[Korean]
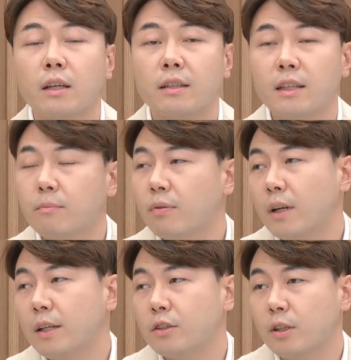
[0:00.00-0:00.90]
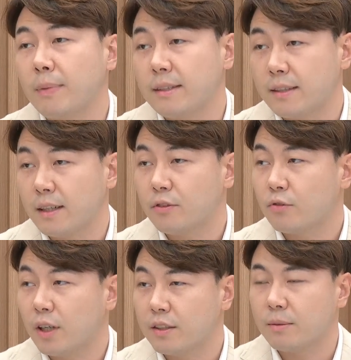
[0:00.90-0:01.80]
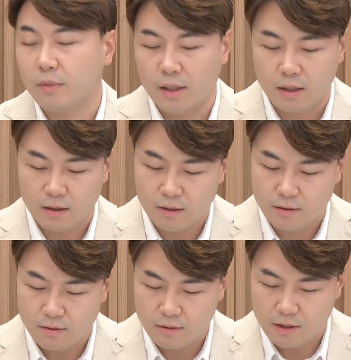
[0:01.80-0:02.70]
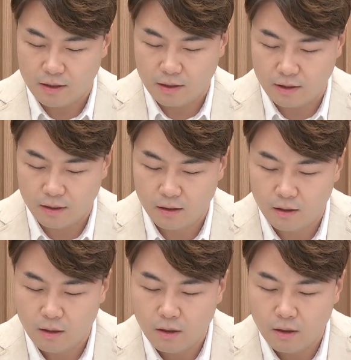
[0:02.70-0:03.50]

그린플레이션이 발생할 수가 있습니다. 그린플레이션. 네, 네, 네. 예.